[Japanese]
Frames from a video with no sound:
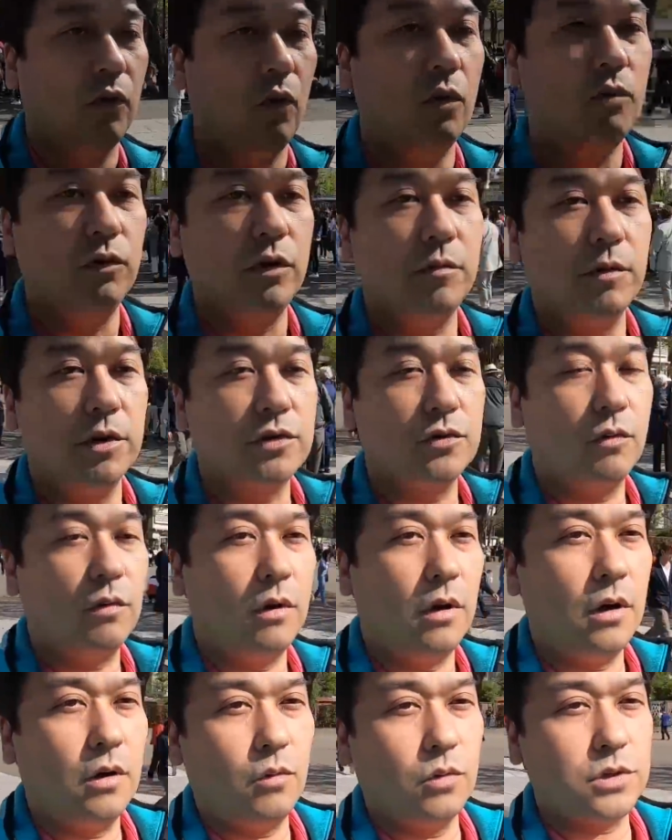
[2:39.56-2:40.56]
るいとこ
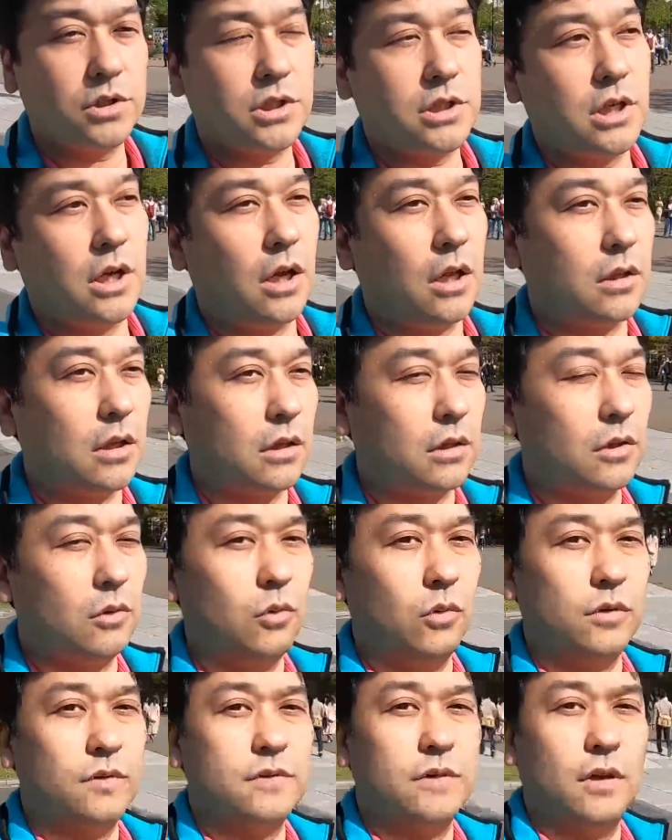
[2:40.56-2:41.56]
ろでしょ
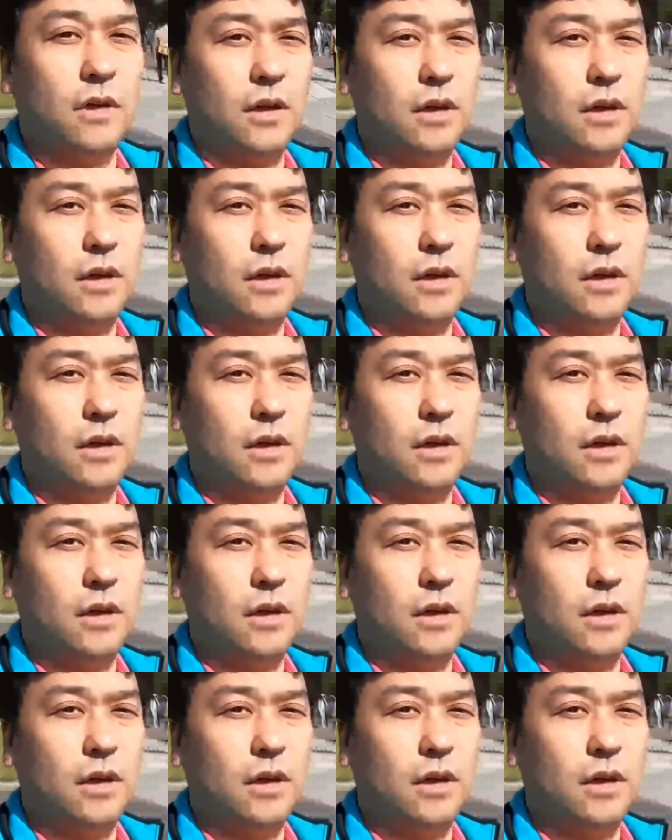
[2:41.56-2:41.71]
うか